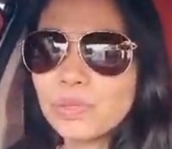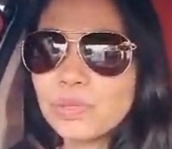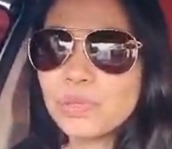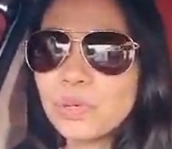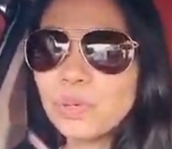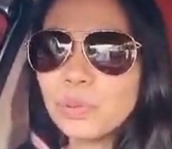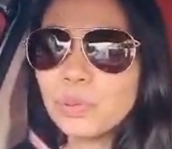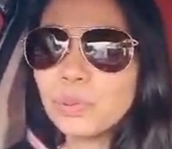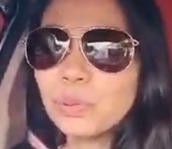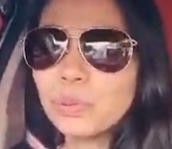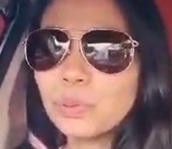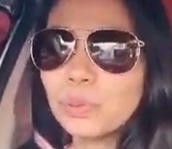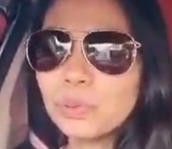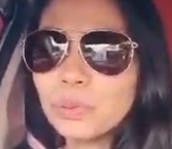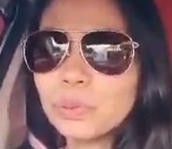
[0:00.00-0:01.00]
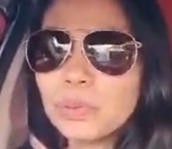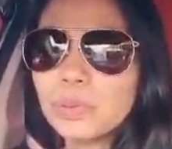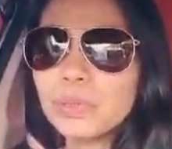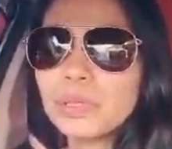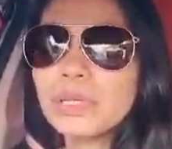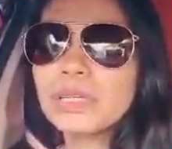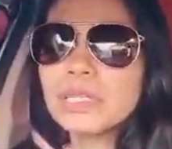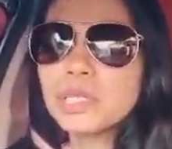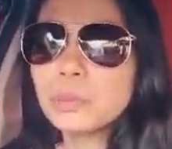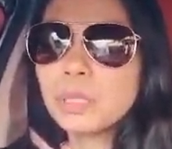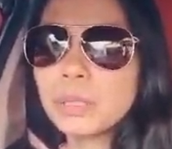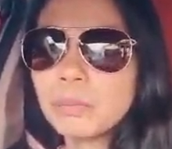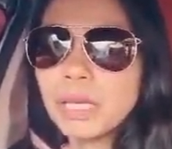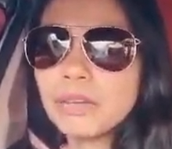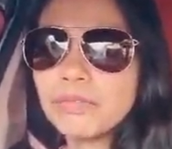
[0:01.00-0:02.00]
So
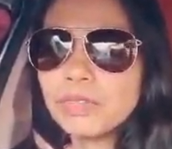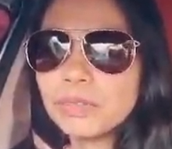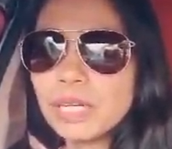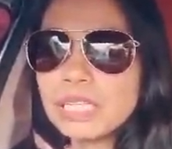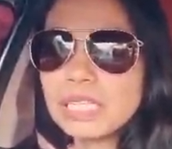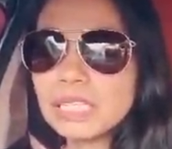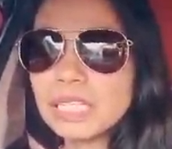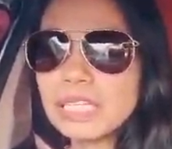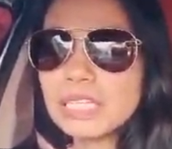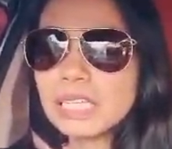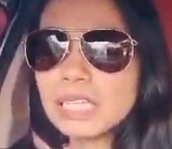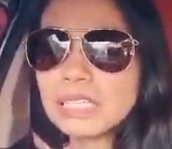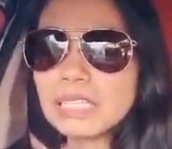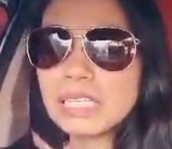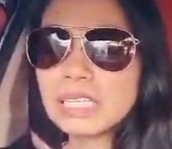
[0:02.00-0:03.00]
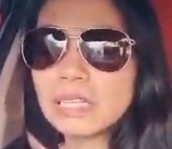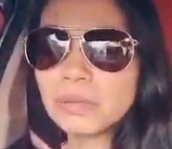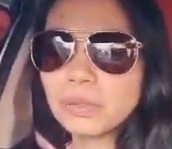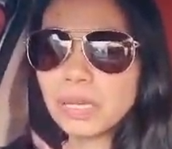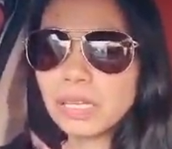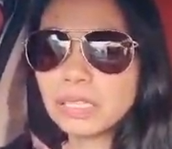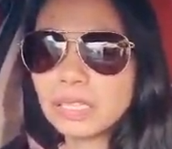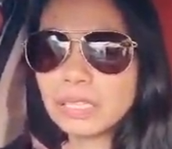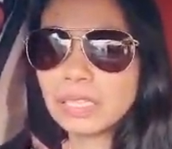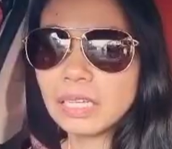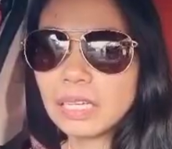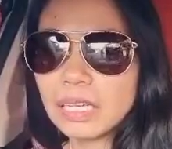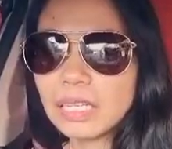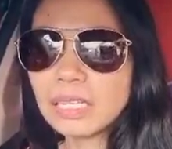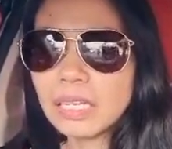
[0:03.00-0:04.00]
Subic Bayview Residences is located
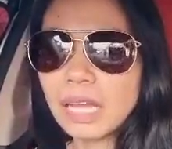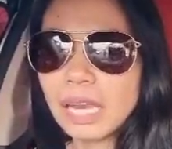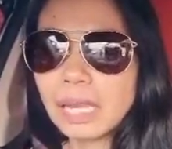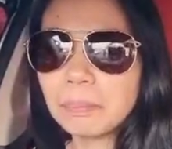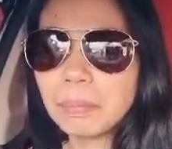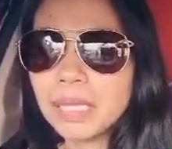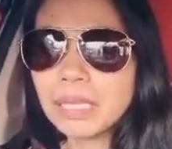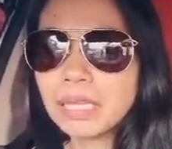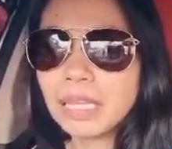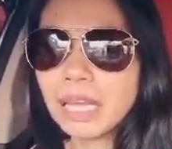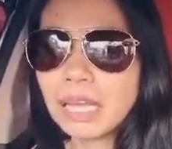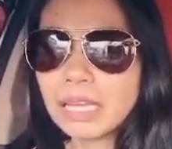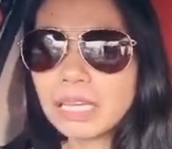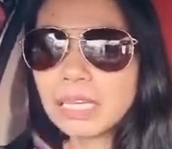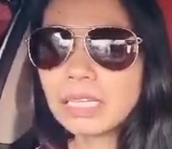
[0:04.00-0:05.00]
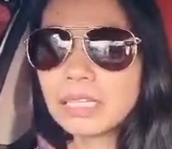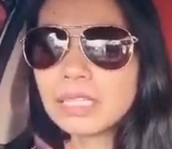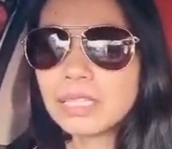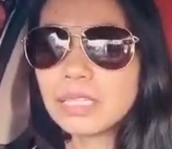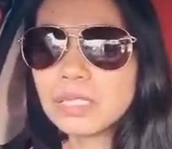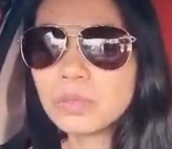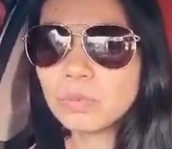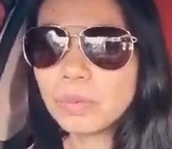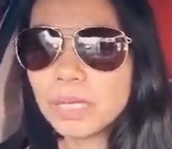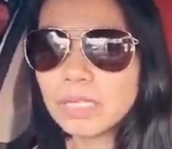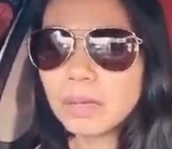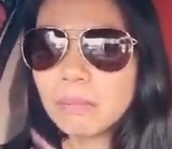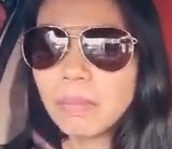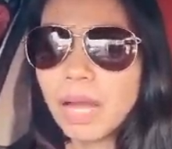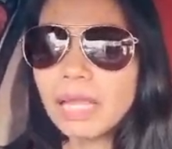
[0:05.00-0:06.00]
in Kalapandayan, Subic,
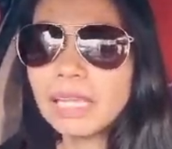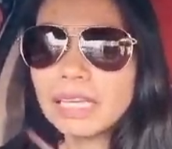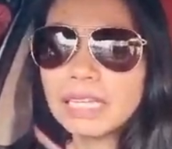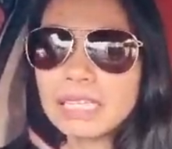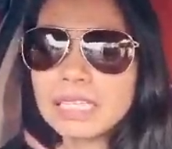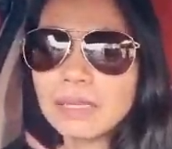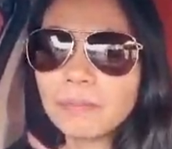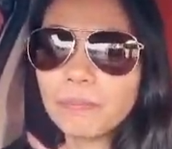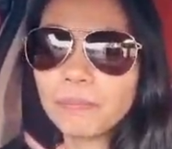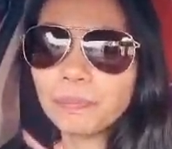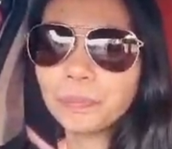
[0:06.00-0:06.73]
Zambales.